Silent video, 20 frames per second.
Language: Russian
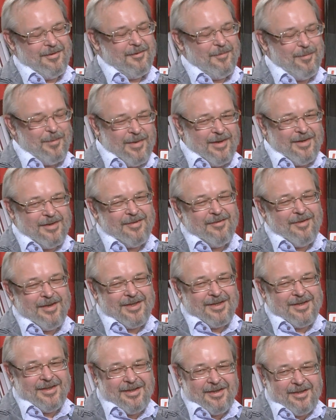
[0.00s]

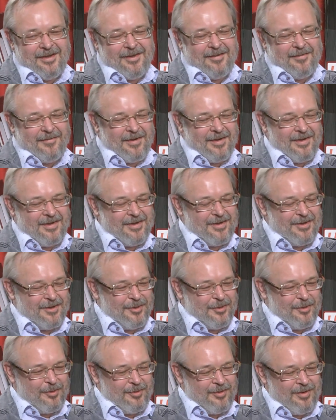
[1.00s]
известная да, фраза,
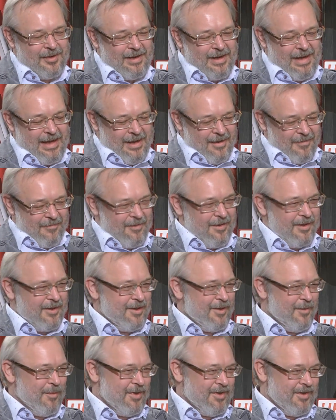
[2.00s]
что в
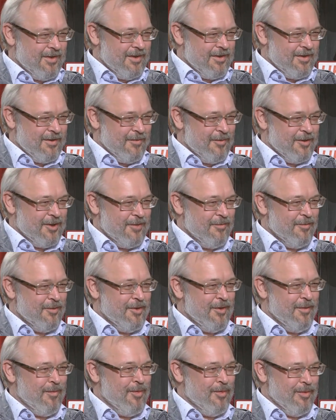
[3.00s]
каждом из нас
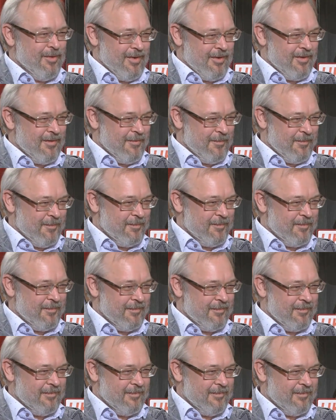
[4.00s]
живет ребенок.
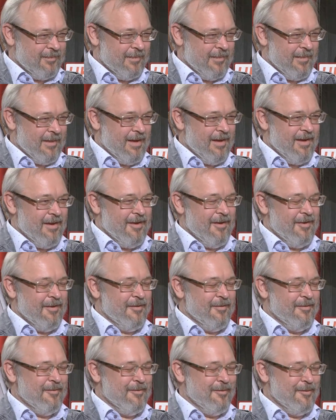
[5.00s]
Да.
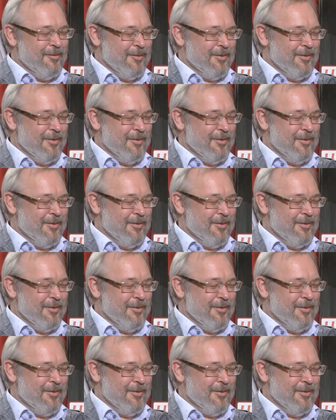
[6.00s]
Вот.